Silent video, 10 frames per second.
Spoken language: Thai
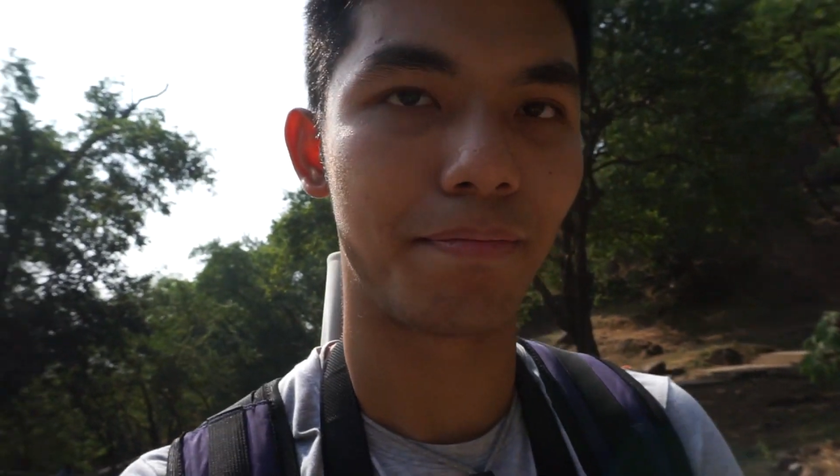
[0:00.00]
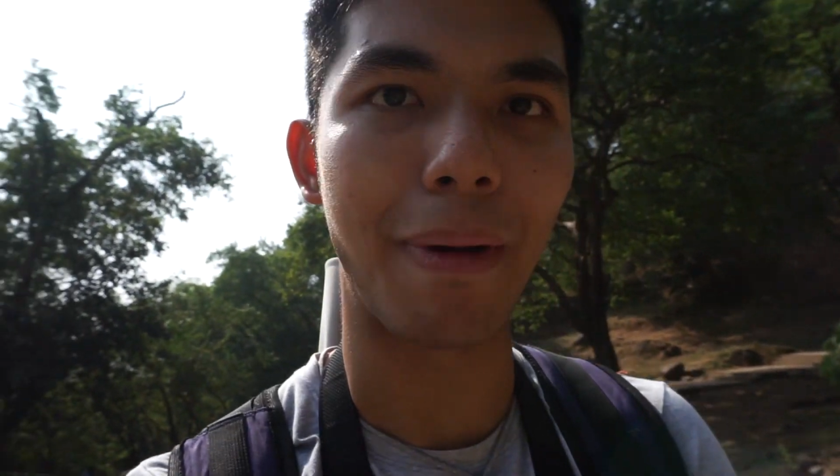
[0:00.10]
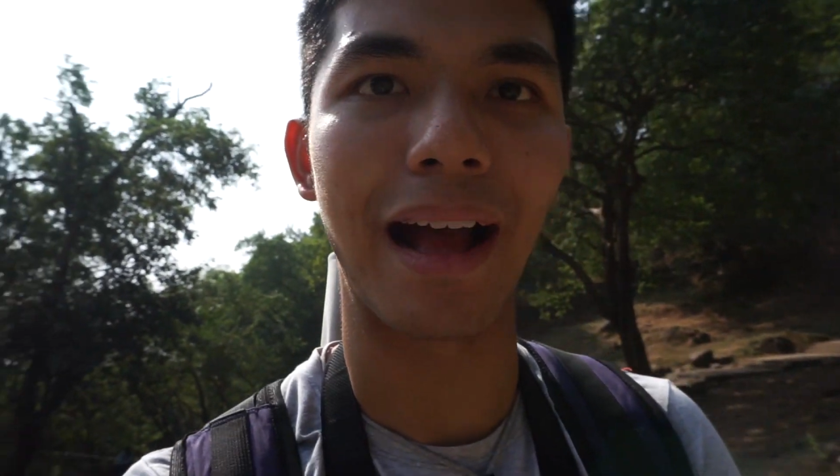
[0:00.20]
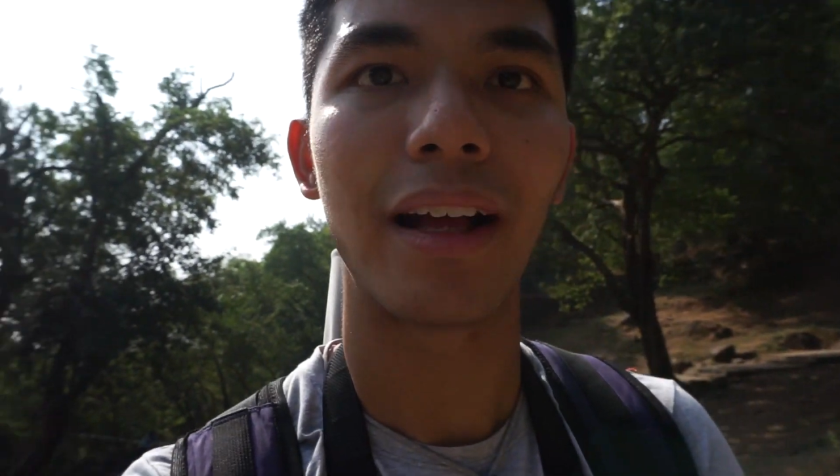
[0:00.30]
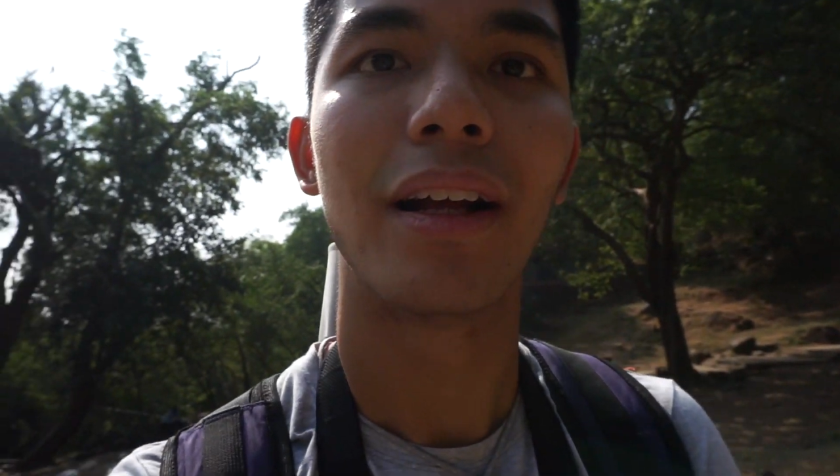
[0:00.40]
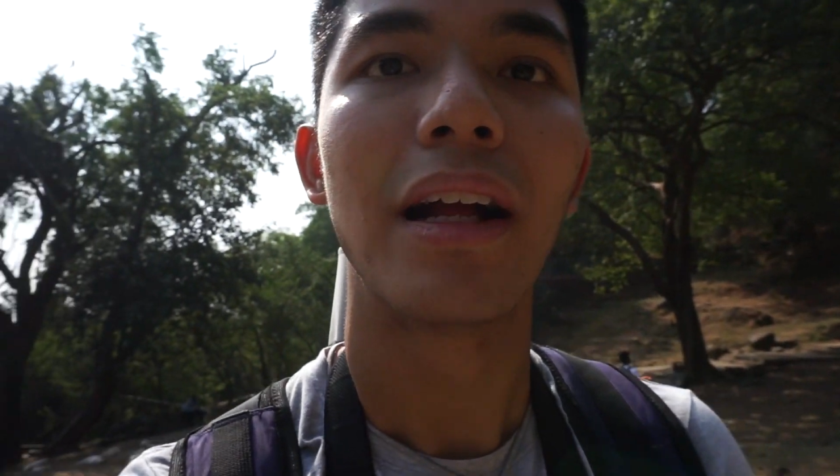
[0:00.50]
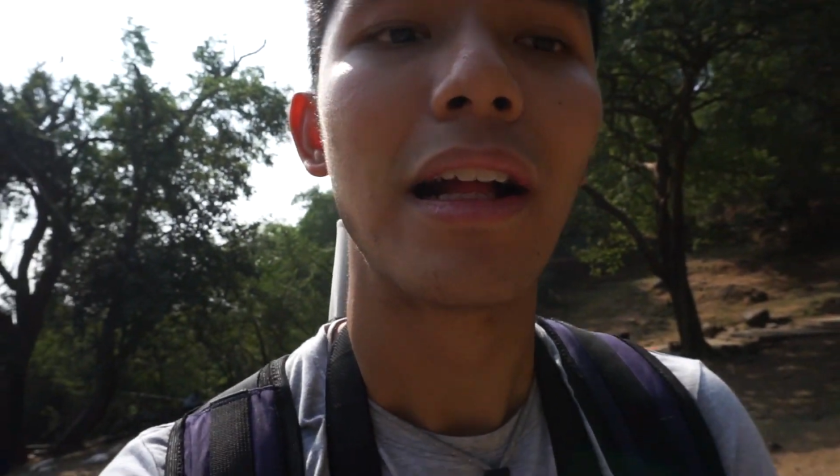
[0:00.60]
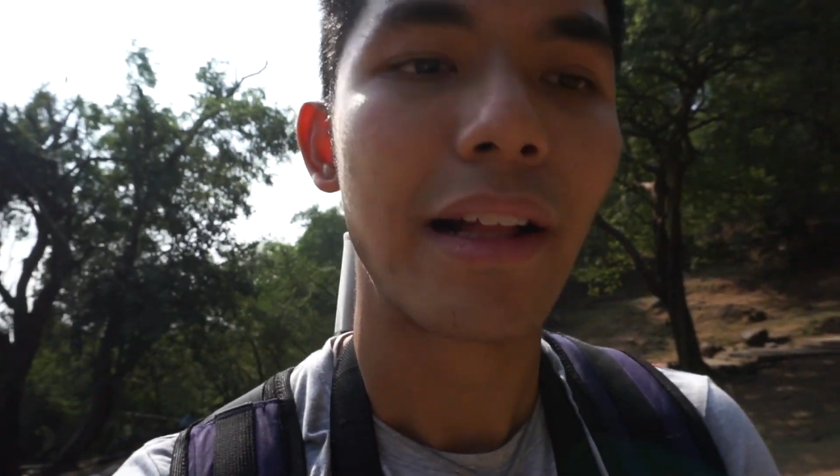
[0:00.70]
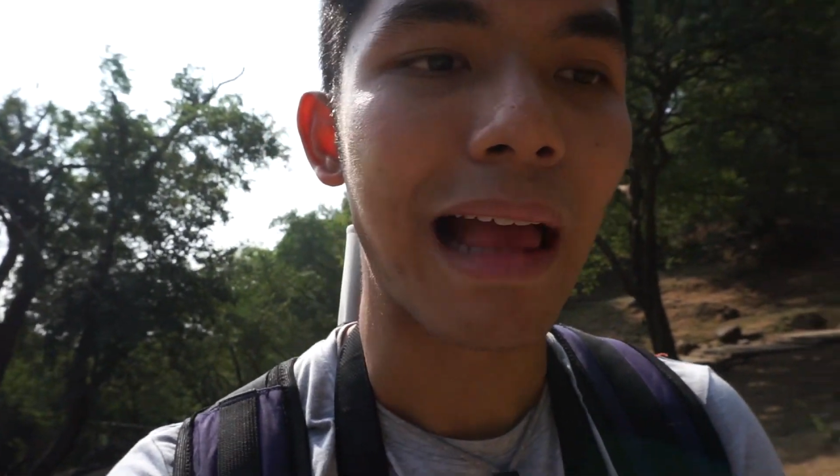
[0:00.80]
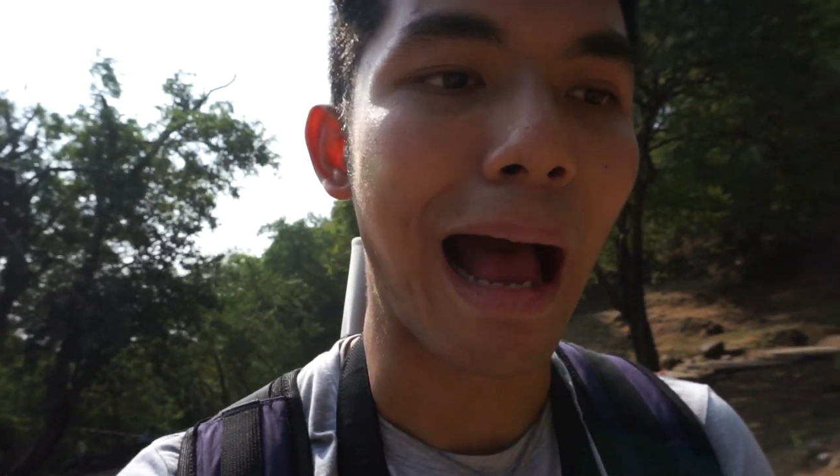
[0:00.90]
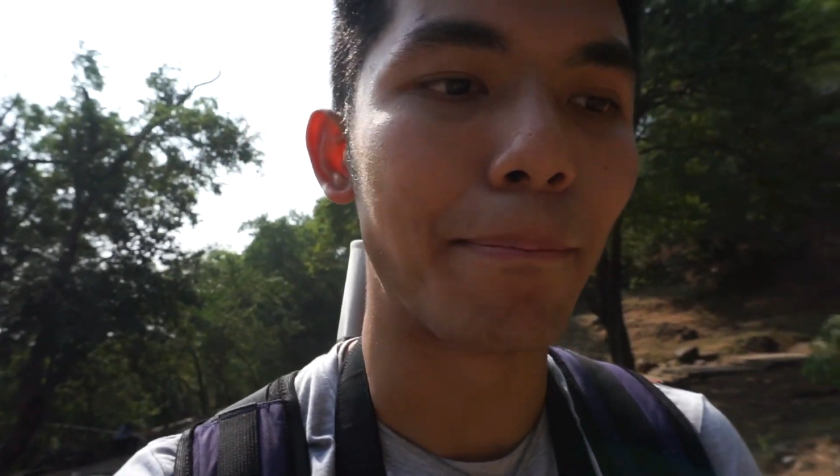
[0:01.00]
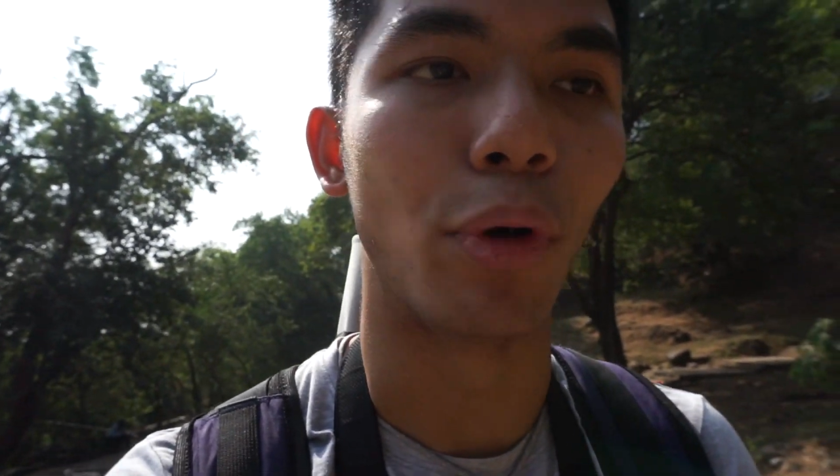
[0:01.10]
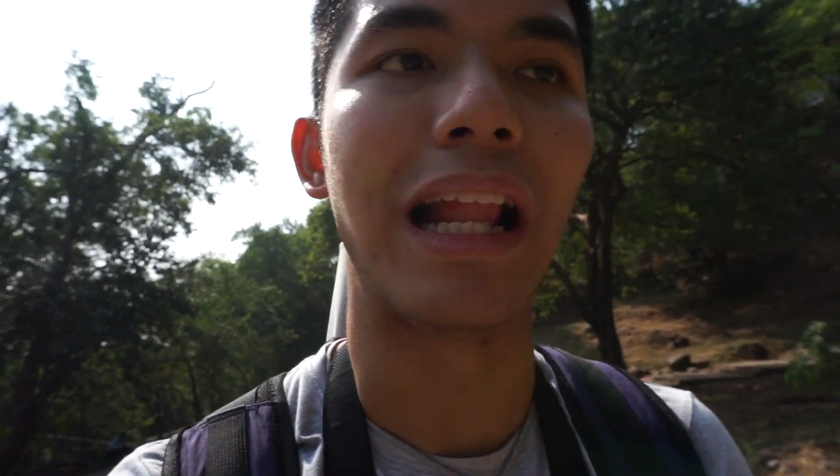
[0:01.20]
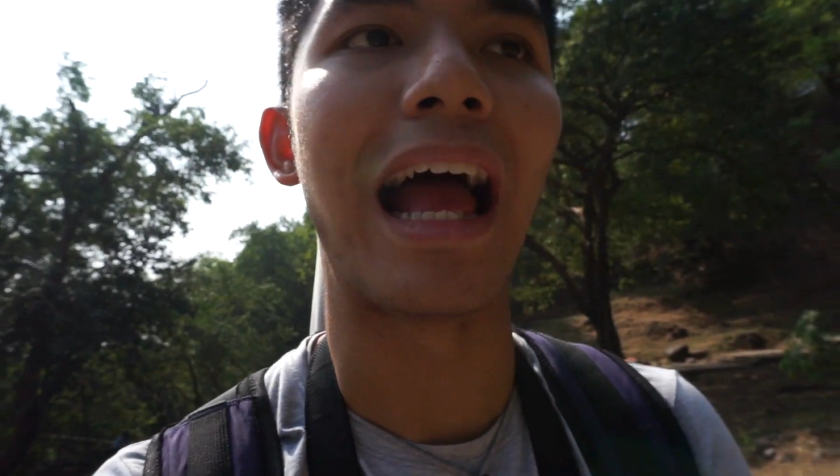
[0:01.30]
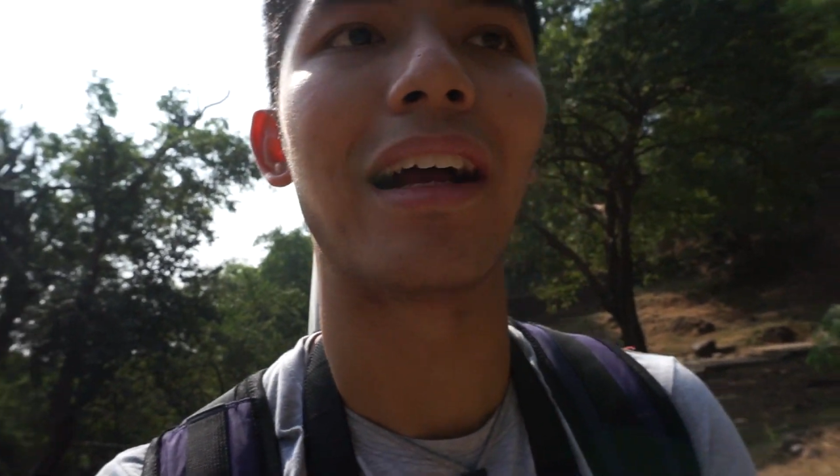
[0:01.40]
ปะถ้ำหม
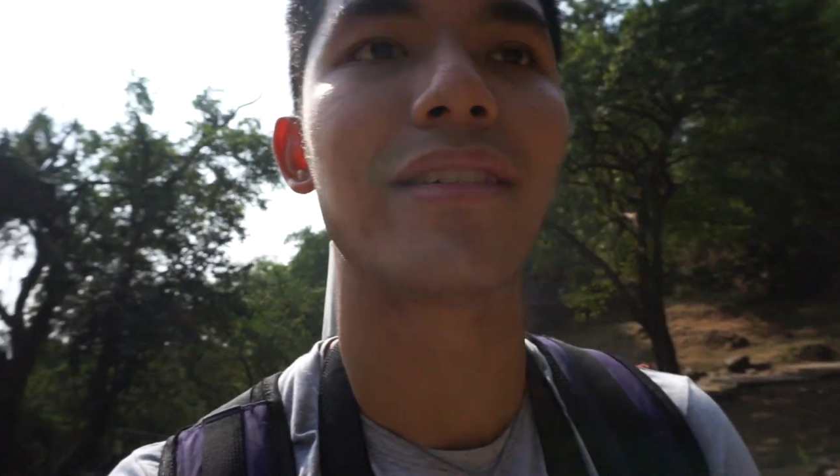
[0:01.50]
ดแล้ว